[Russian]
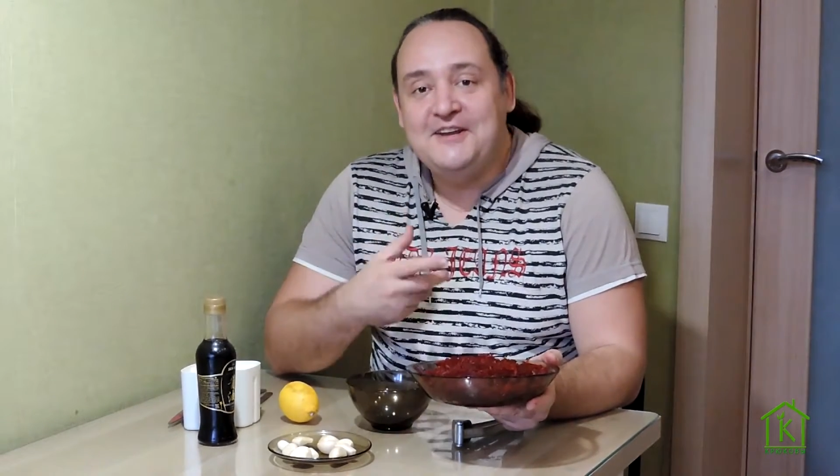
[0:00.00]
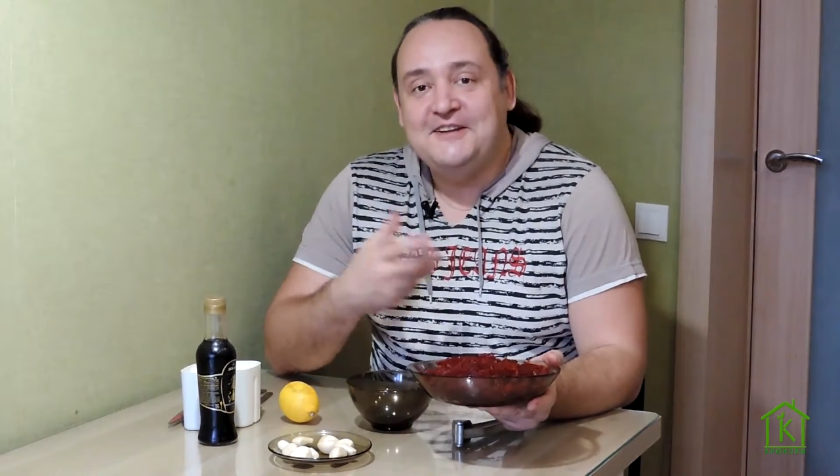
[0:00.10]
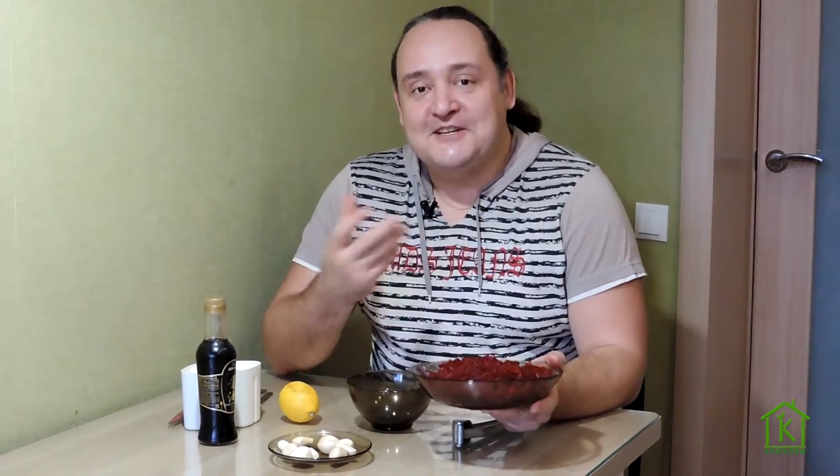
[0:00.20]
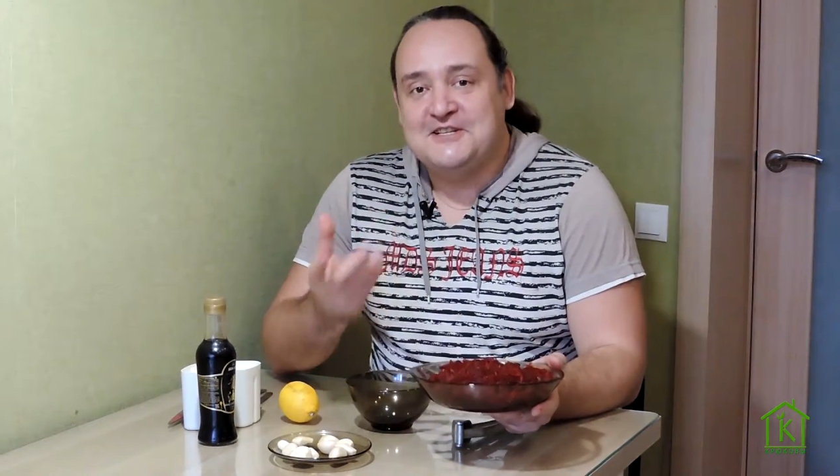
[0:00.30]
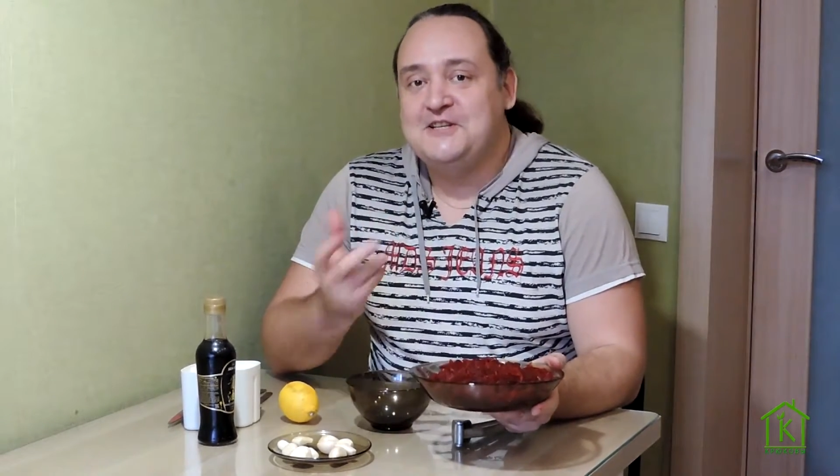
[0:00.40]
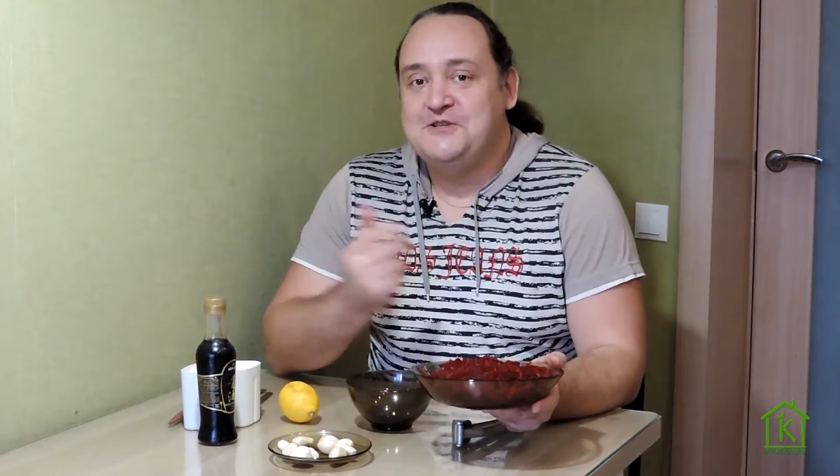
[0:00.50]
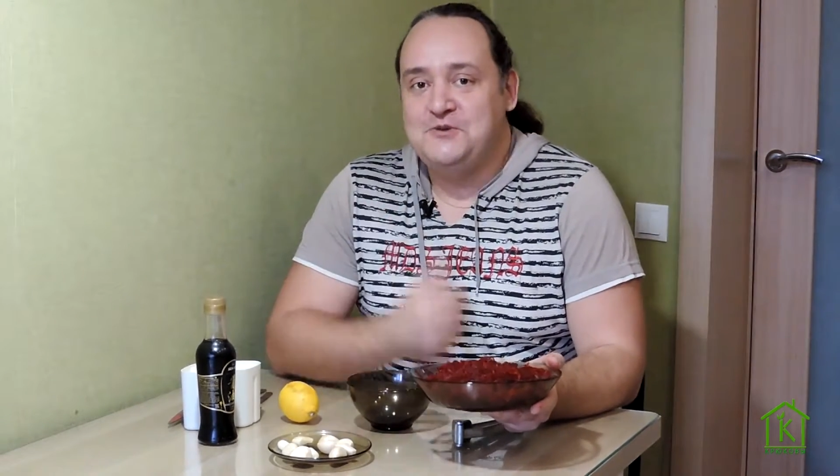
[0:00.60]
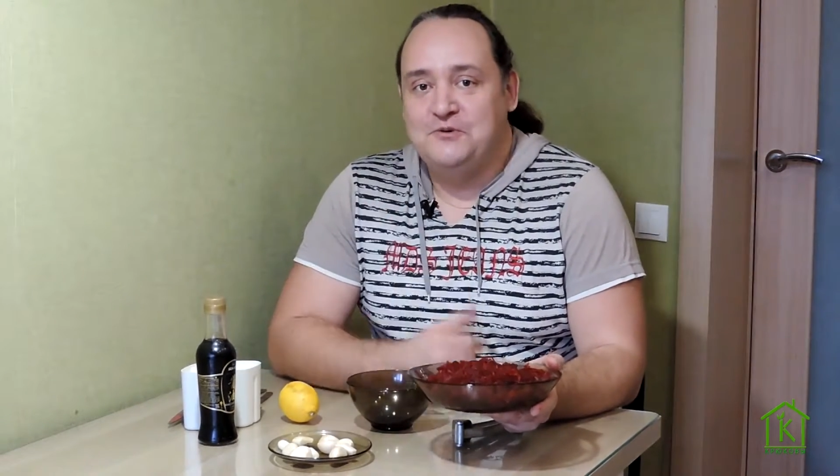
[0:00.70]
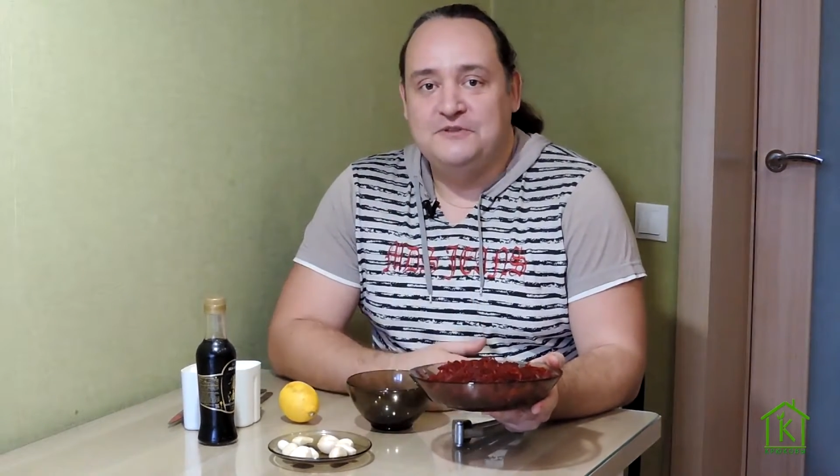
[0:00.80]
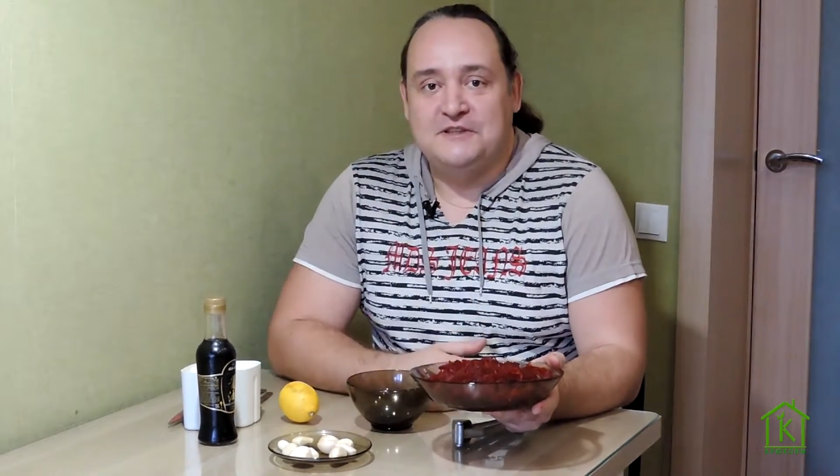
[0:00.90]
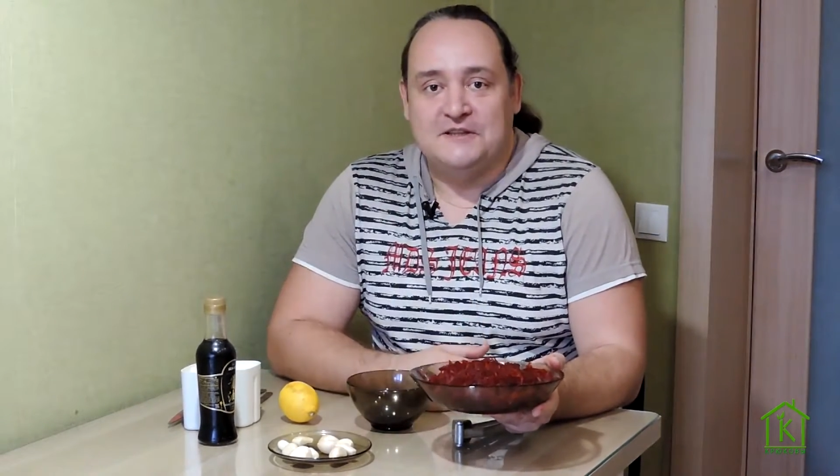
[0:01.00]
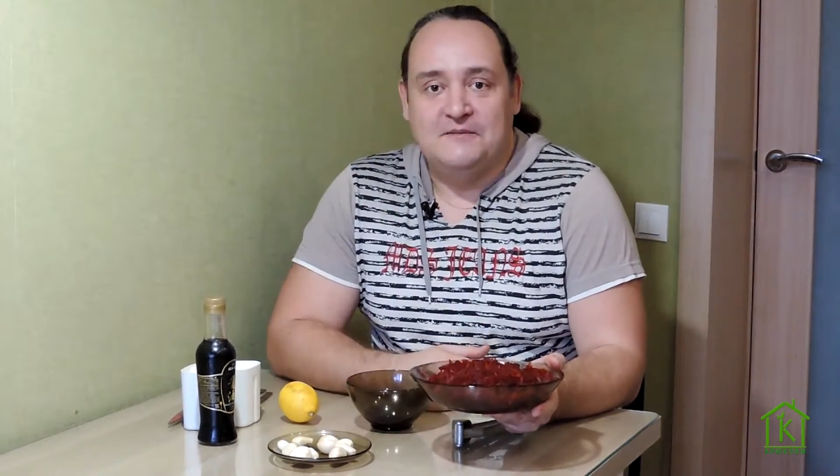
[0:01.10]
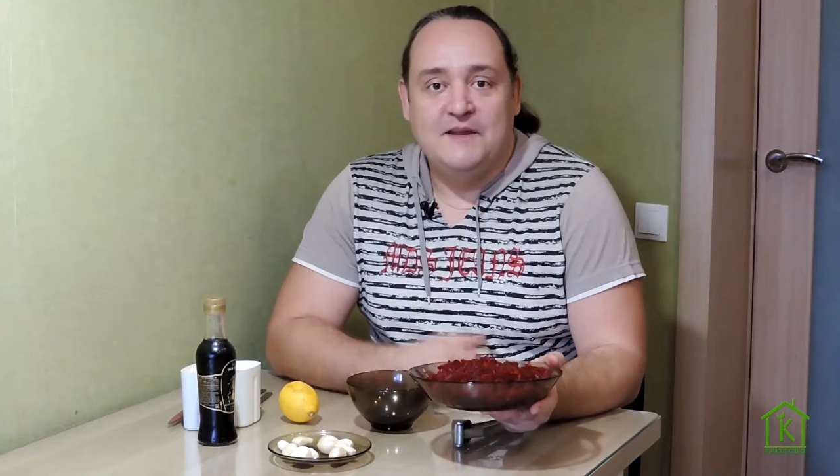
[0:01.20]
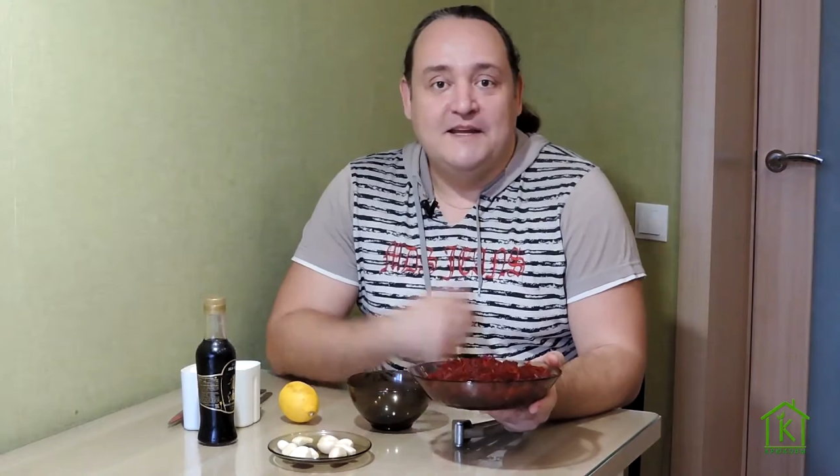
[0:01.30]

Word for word: и нашли из нее выход.